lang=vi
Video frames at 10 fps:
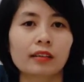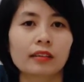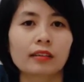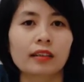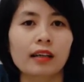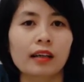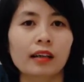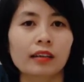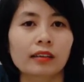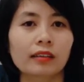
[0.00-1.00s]
thứ nhất
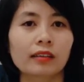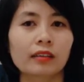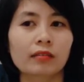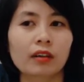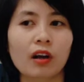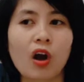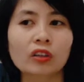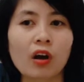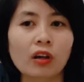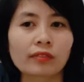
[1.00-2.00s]
là con
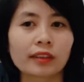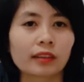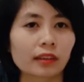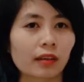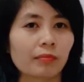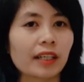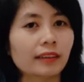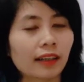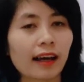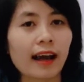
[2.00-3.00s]
con phải được um, ít
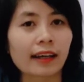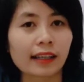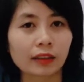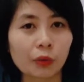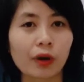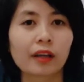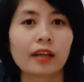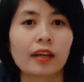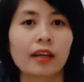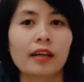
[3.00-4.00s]
nhất là hai tháng tuổi
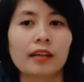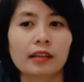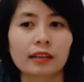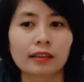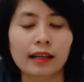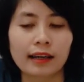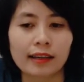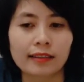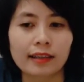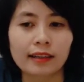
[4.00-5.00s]
là
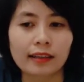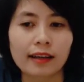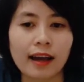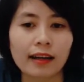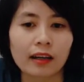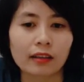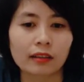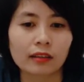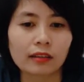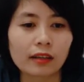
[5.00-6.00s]
cái thứ nhất cái thứ hai là
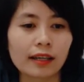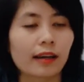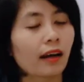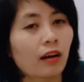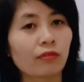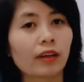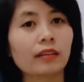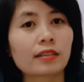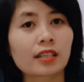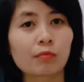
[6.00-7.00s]
lứa đấy là không phải
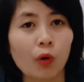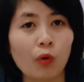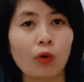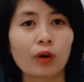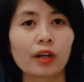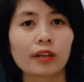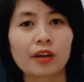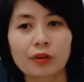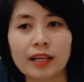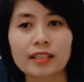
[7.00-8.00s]
lứa sinh mổ
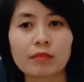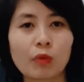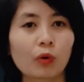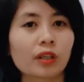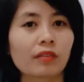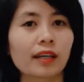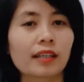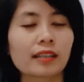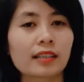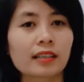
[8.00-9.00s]
nếu đã sinh mổ thì phải
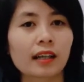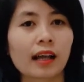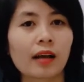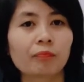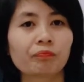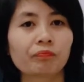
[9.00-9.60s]
ít nhất là